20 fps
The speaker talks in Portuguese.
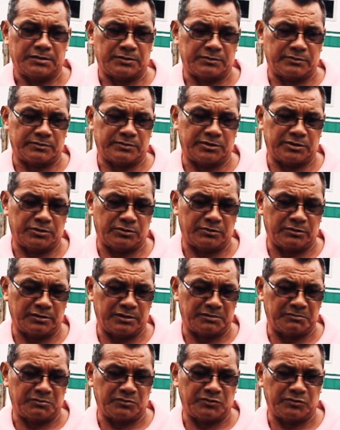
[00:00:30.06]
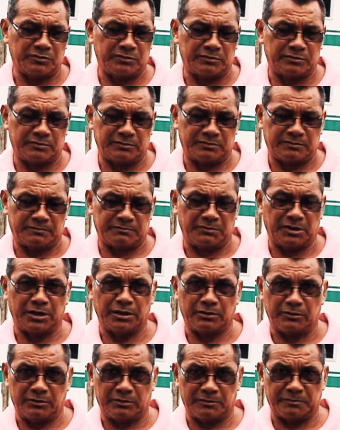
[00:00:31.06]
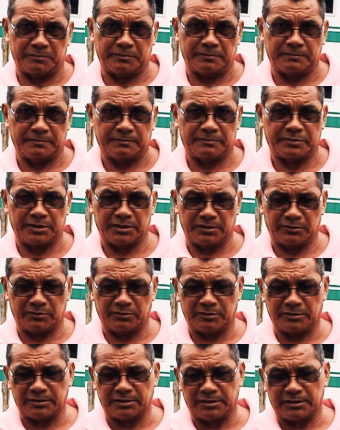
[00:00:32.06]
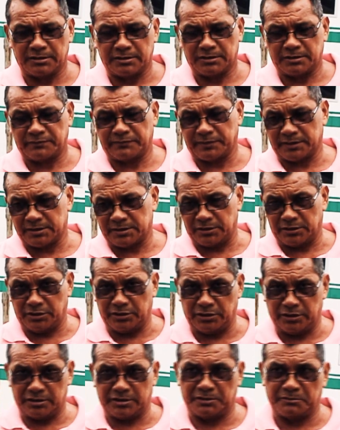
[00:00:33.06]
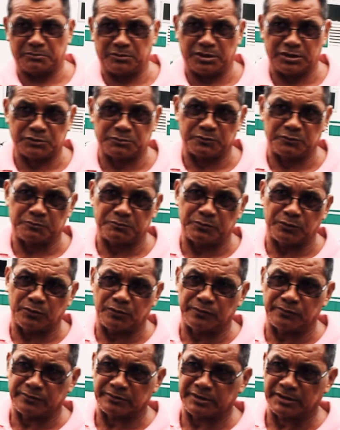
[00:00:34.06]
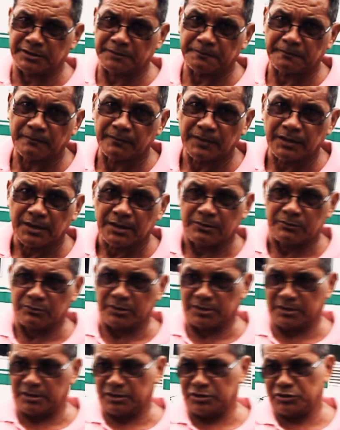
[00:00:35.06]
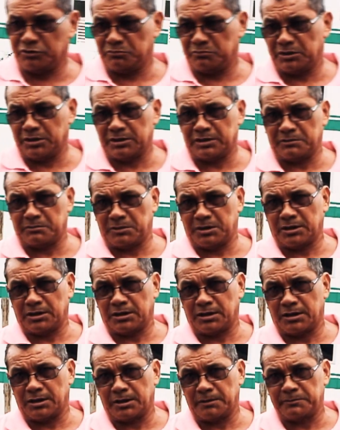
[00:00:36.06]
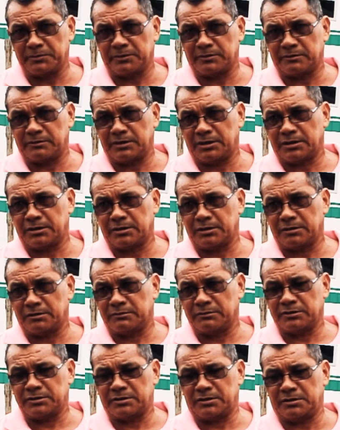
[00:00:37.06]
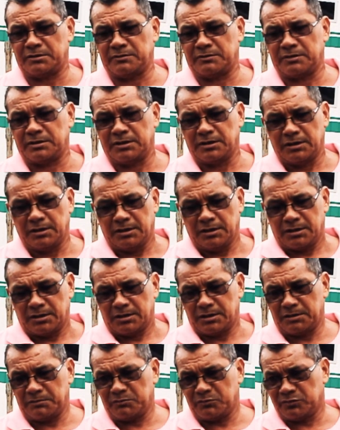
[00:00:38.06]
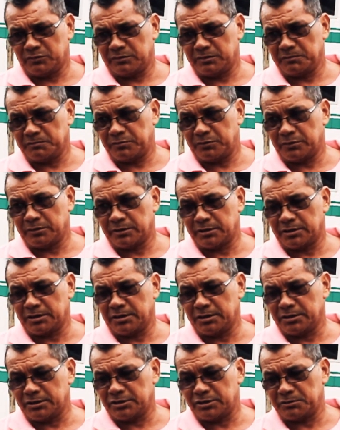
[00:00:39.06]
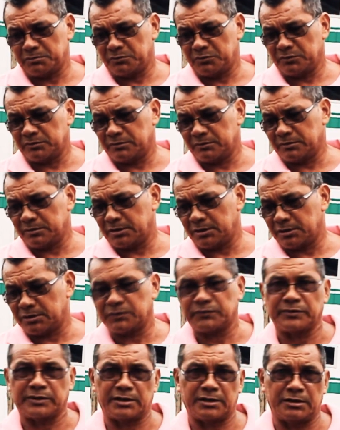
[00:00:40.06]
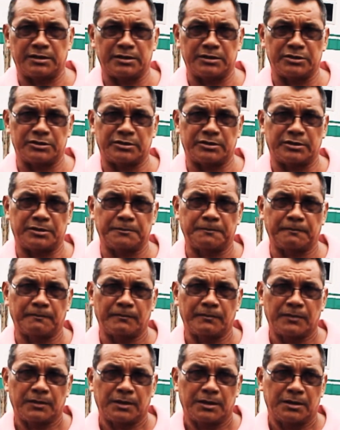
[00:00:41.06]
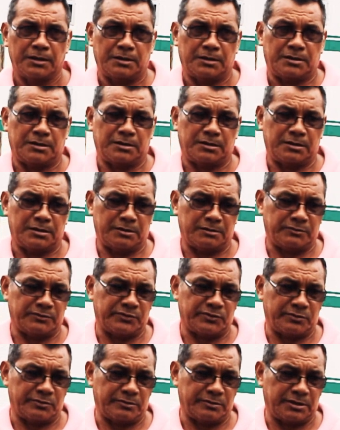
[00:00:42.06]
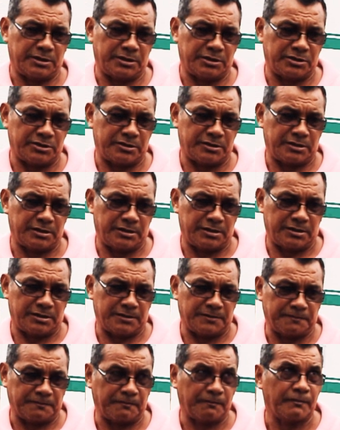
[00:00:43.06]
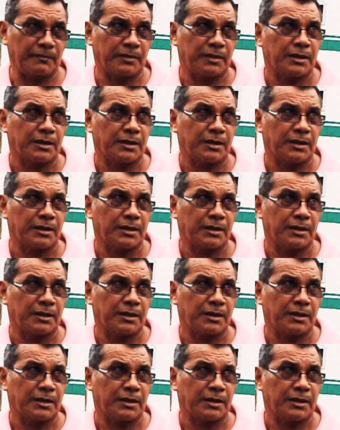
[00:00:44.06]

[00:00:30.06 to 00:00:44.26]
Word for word: isso se torna muito melhor para nós, né, já facilita mais para o povo, né, o atendimento é mais rápido, né, então isso é é muito importante, é muito gratificante, né? Então só resta é